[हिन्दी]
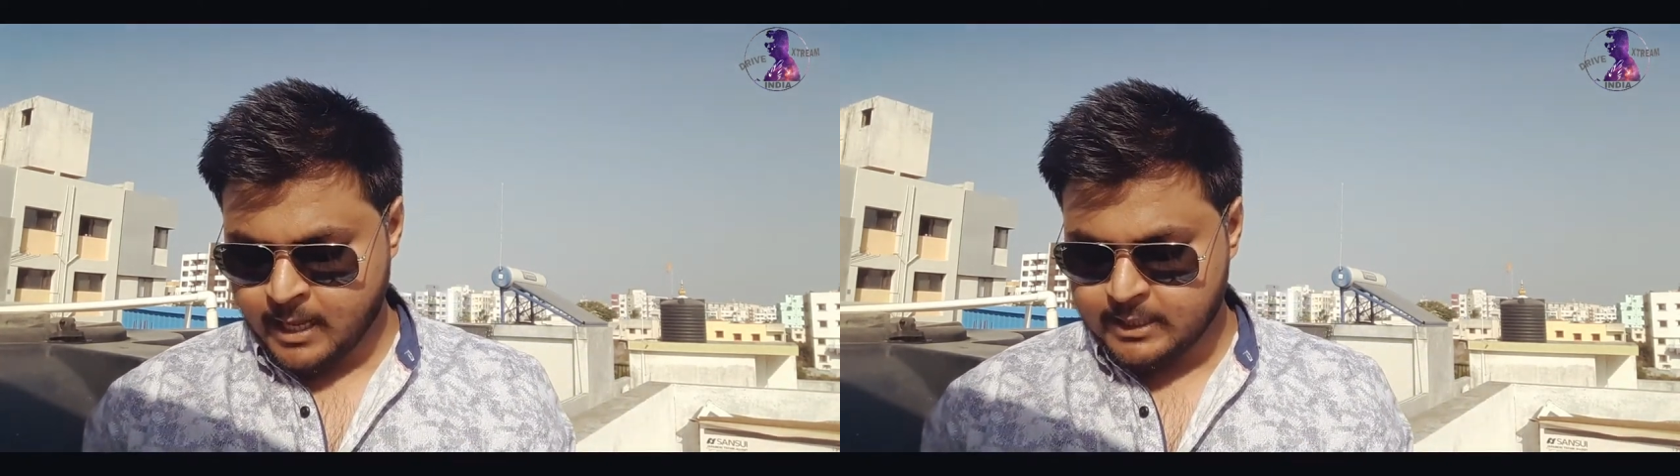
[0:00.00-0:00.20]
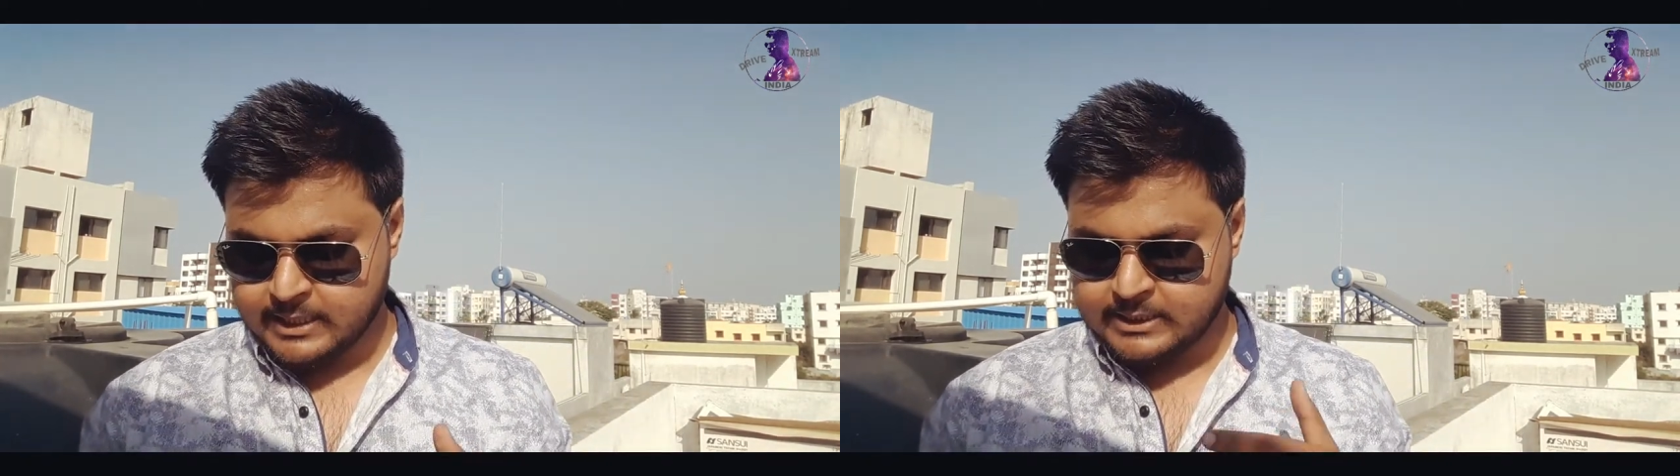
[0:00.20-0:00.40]

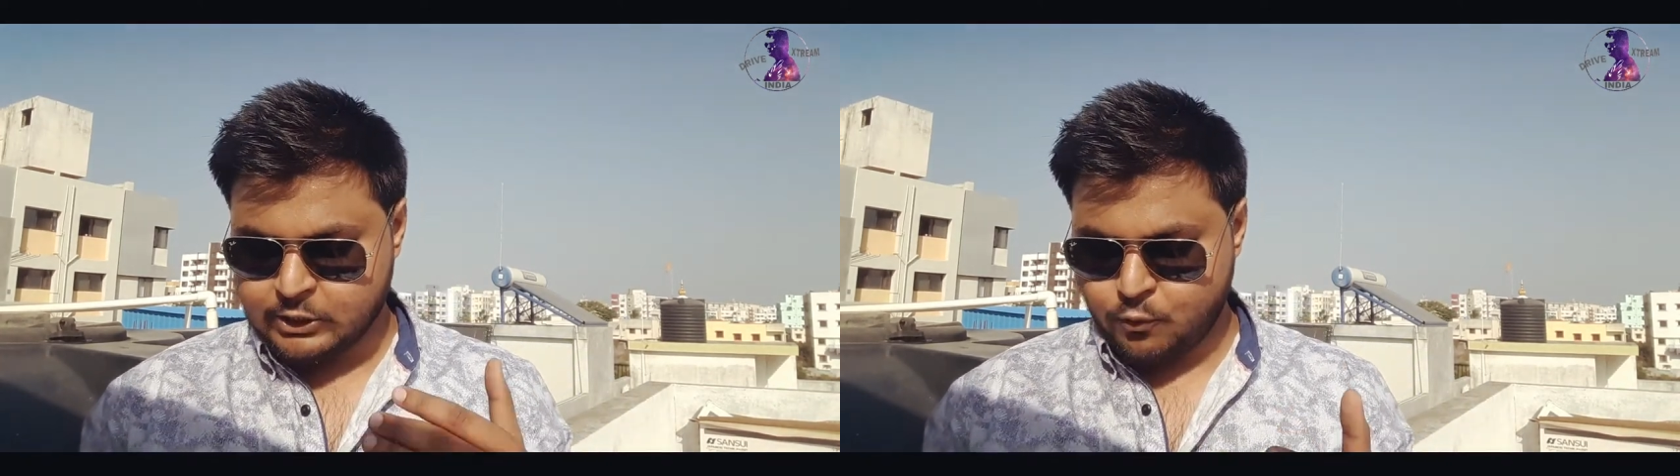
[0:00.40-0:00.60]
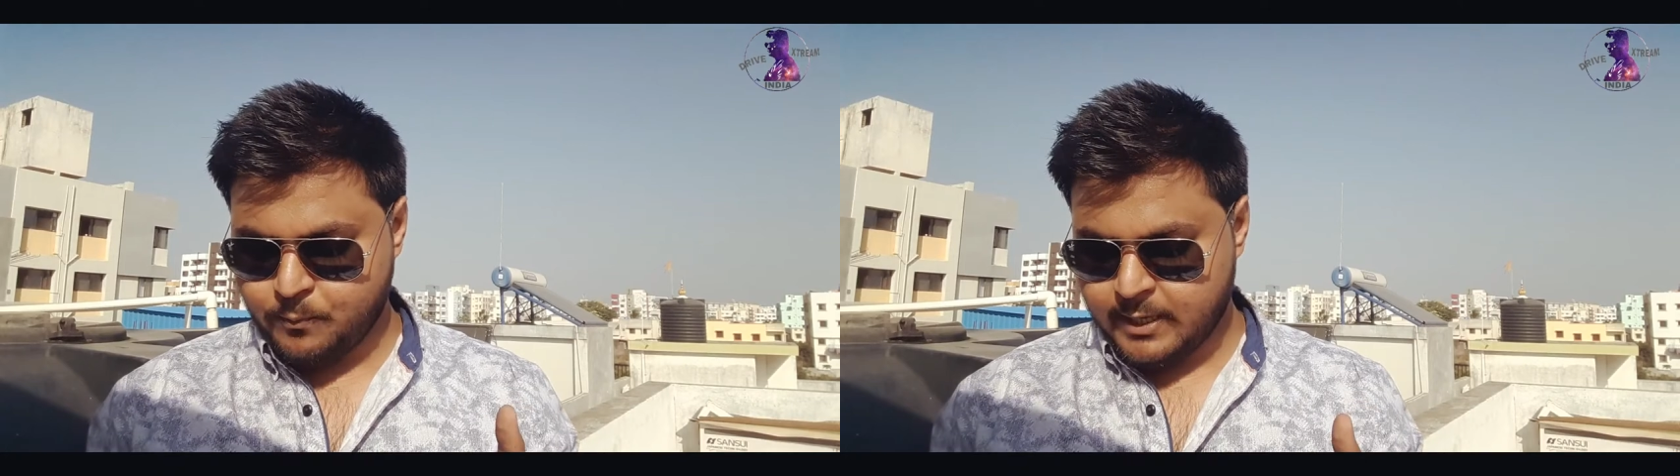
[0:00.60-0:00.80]
तो
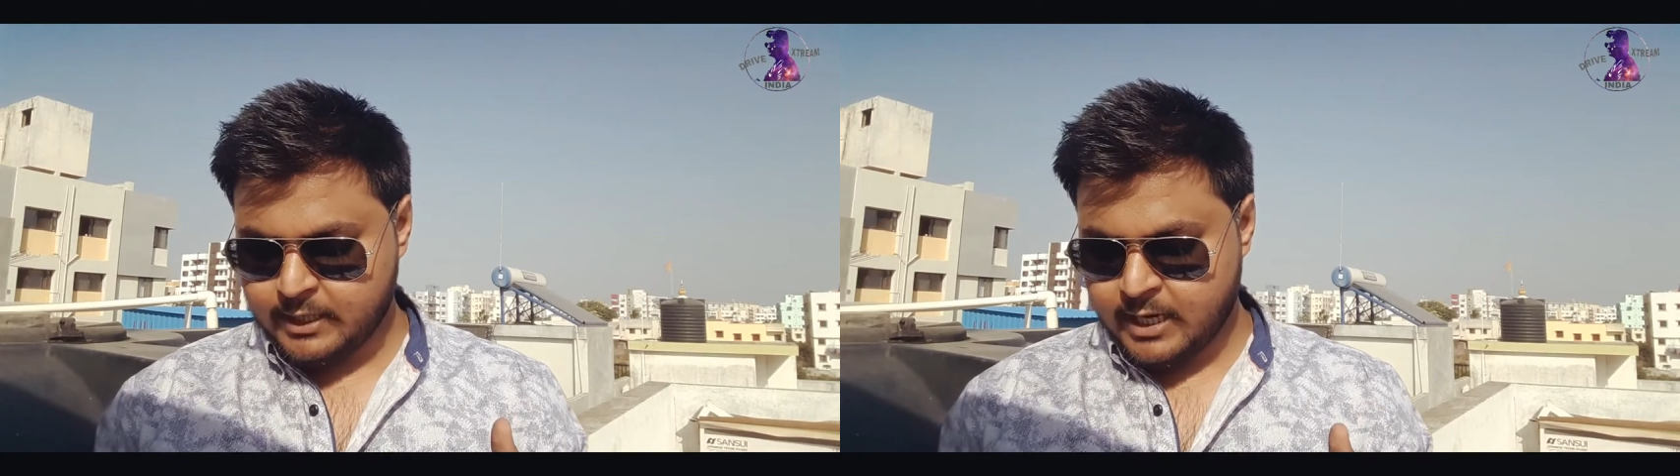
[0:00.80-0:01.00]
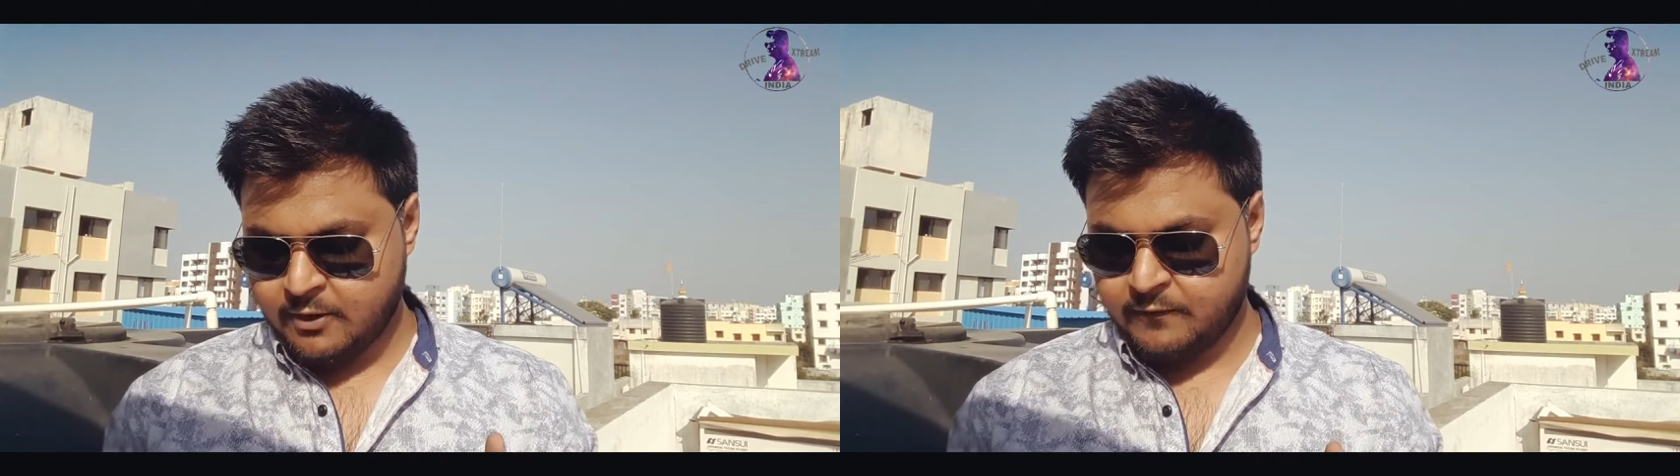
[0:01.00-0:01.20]
इसके ऊपर
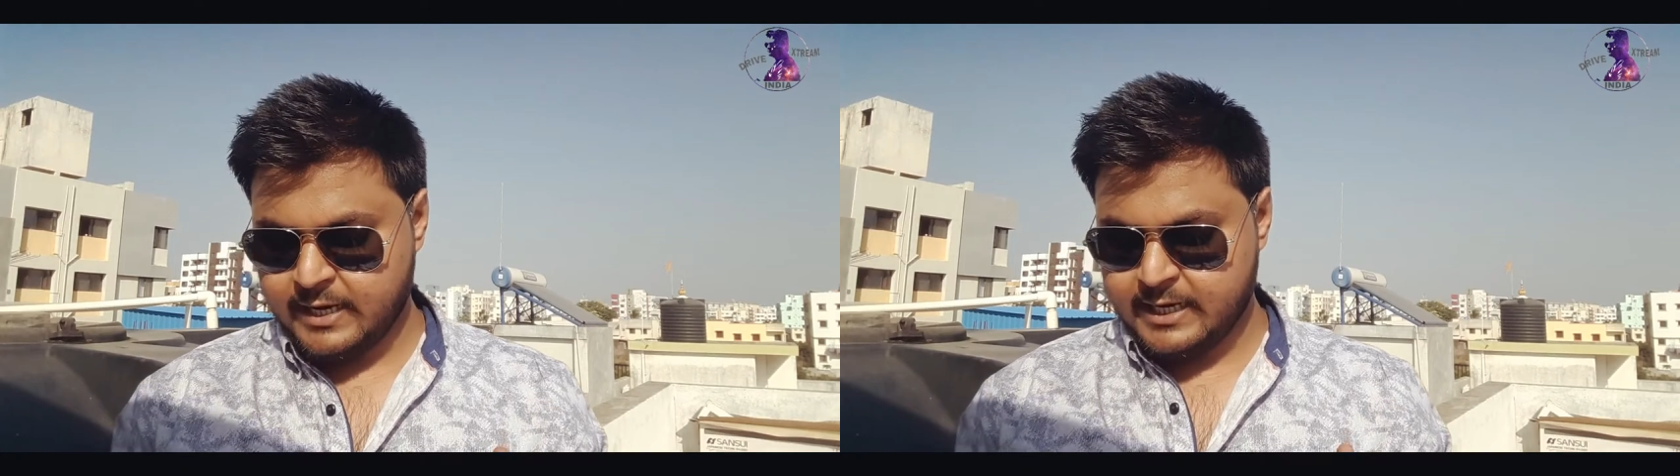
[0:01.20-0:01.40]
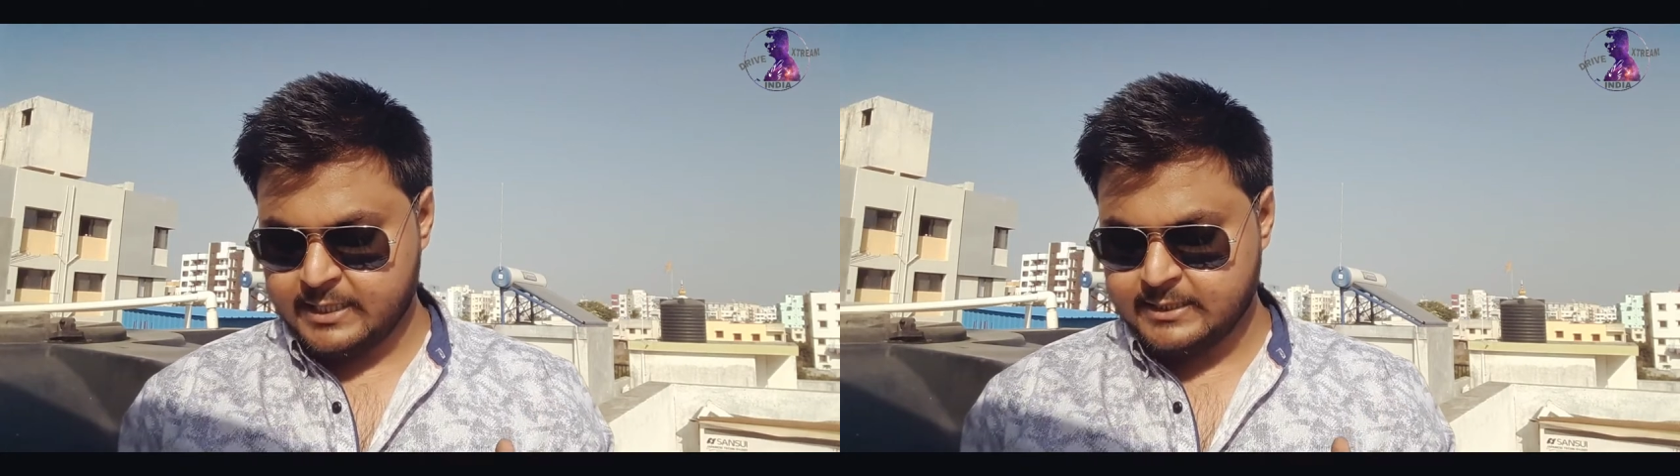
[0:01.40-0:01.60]
का
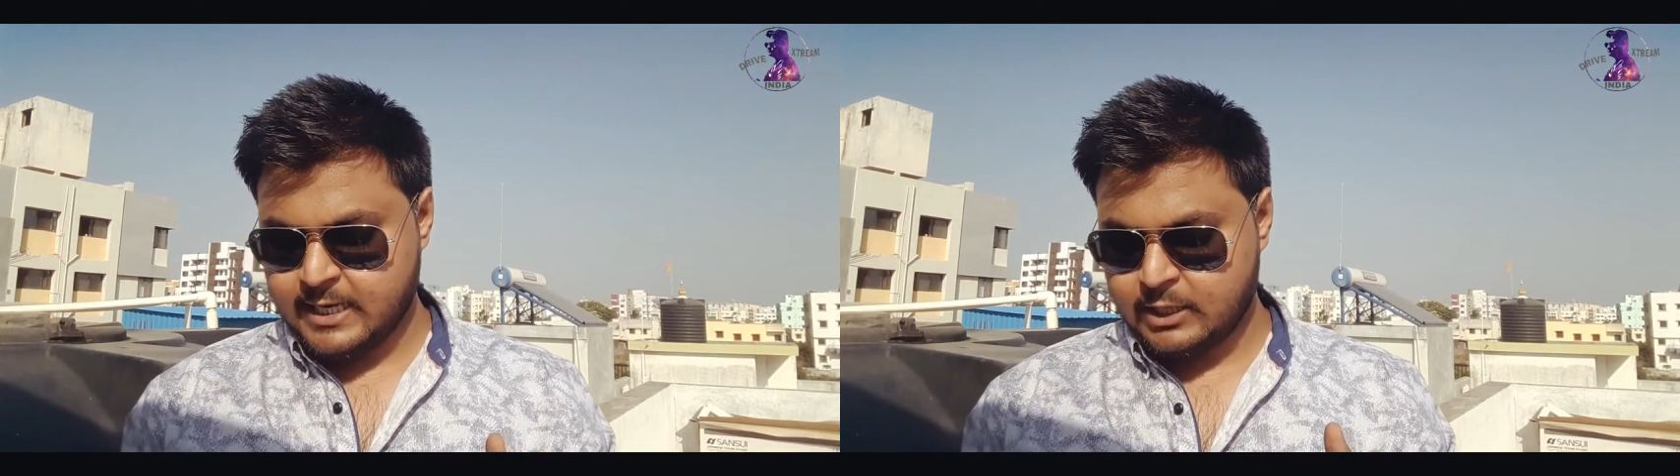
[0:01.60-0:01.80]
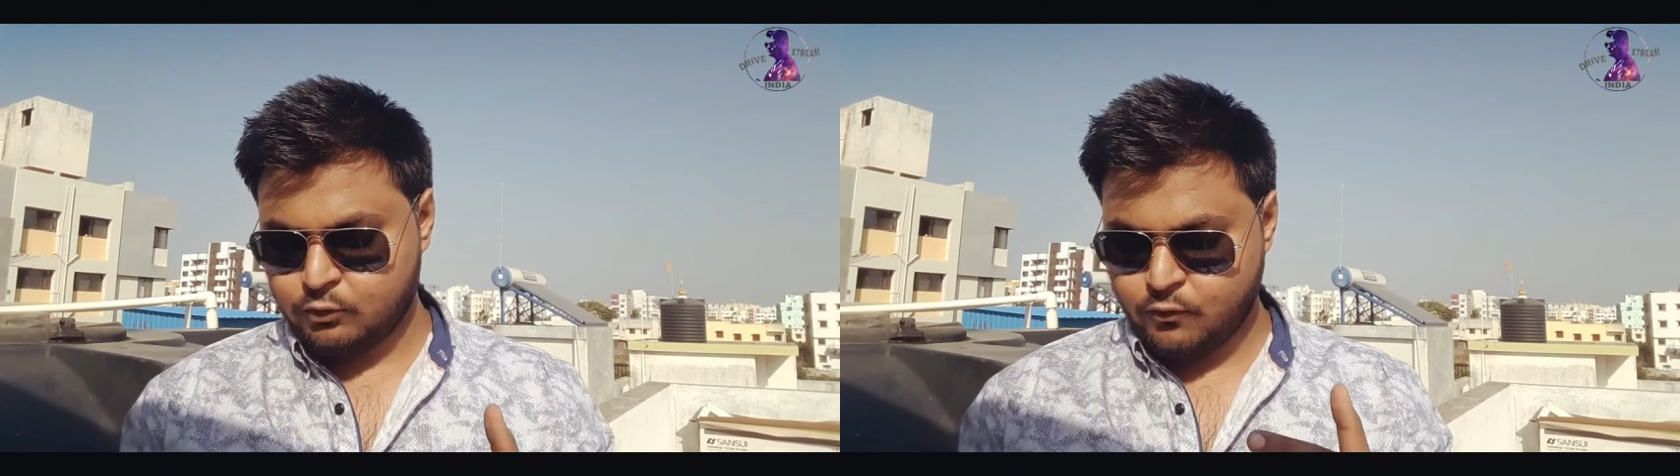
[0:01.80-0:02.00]
वेरिएंट्स
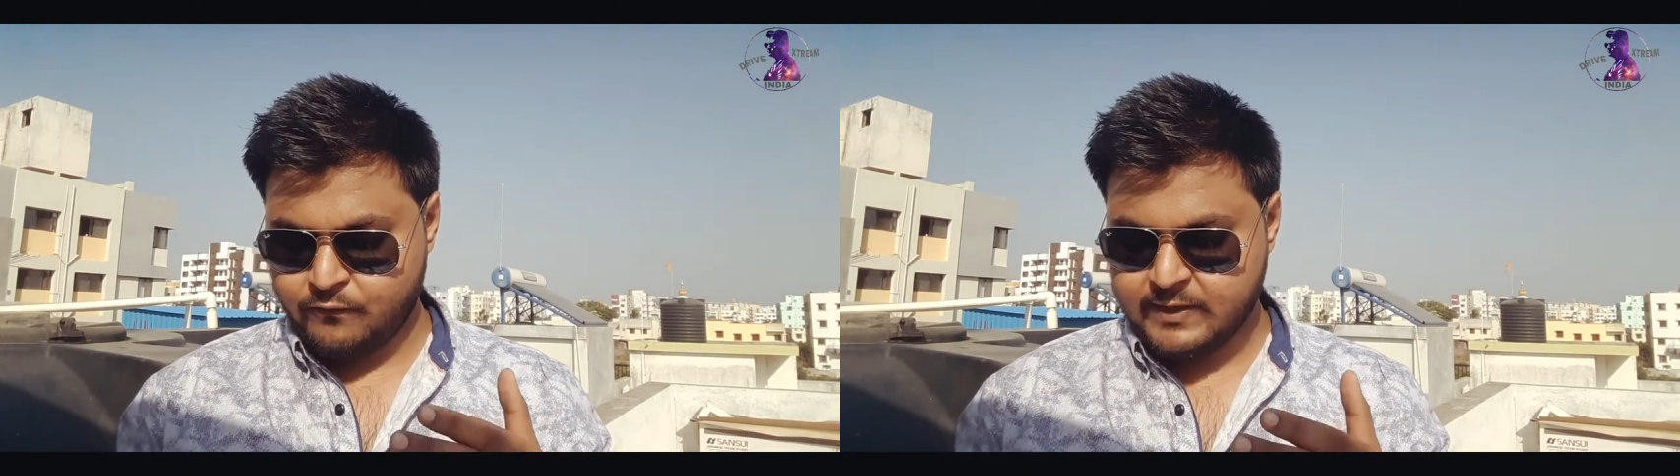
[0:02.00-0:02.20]
यहाँ तो